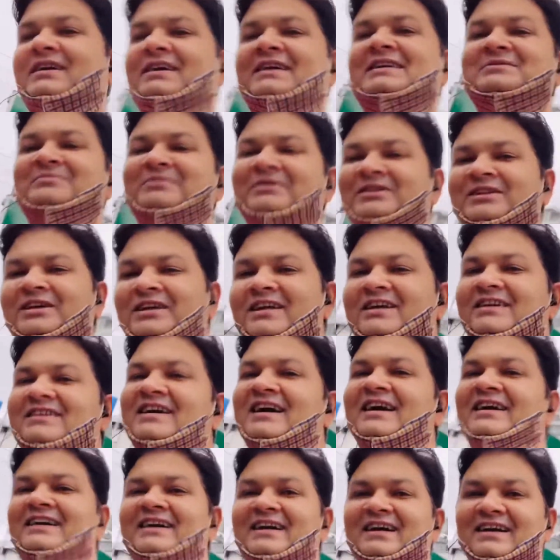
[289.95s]
इस बंदे ने
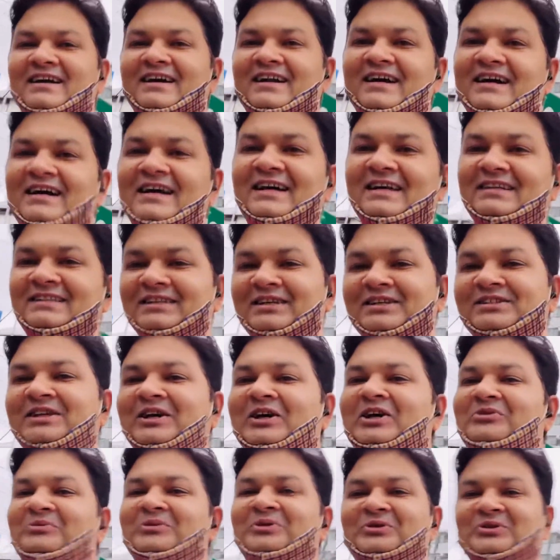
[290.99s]
क्या क्या करा है इतने
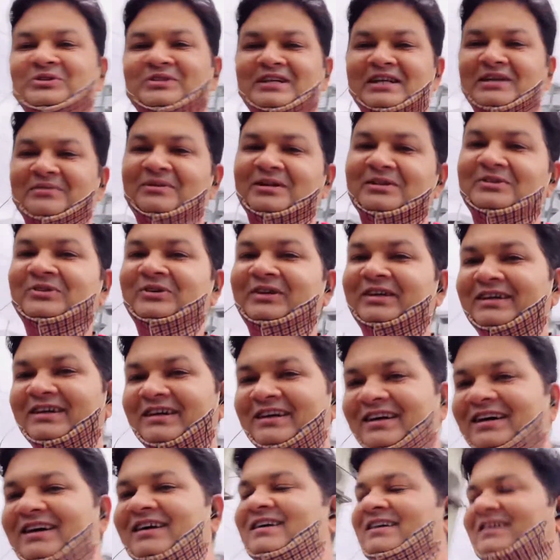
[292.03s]
सालों में कुछ गड़बड़ तो नहीं
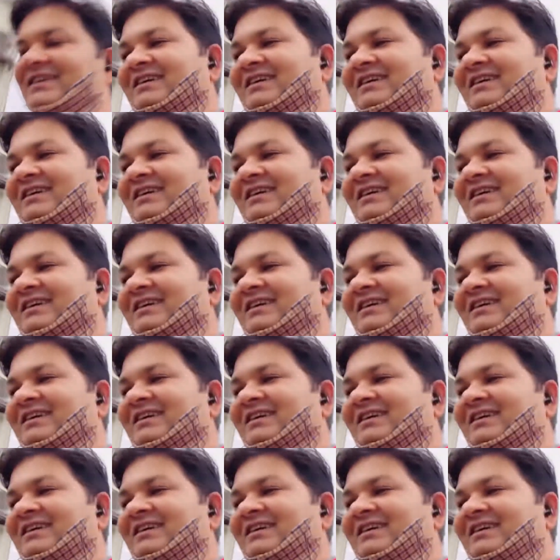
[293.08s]
करा